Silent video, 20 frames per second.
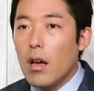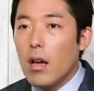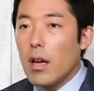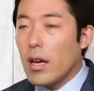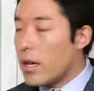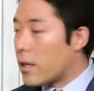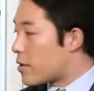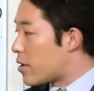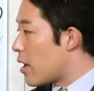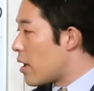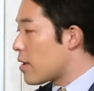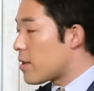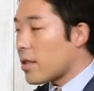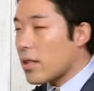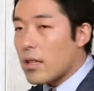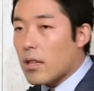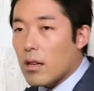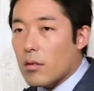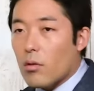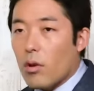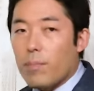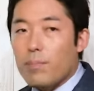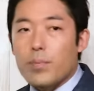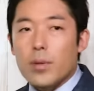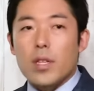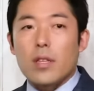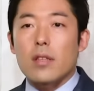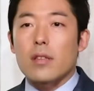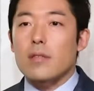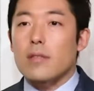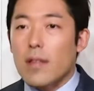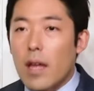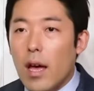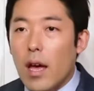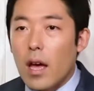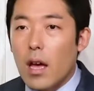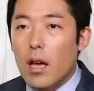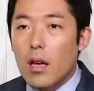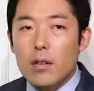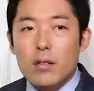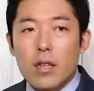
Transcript: えー、成績がトップでですね